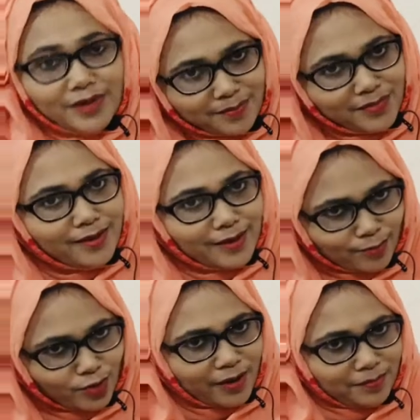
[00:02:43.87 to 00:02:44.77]
আমি
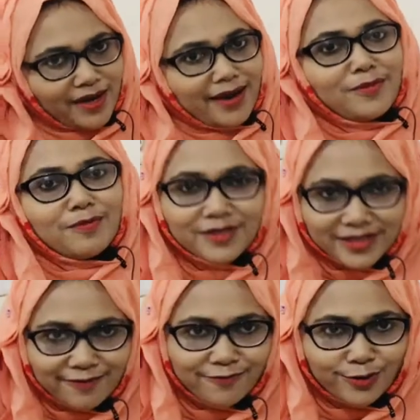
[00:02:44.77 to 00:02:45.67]
এবং আমি আমি
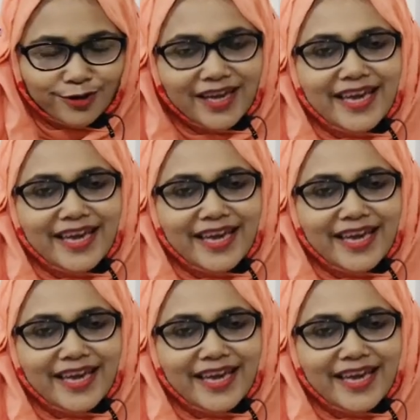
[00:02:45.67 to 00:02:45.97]
বিলিভ করি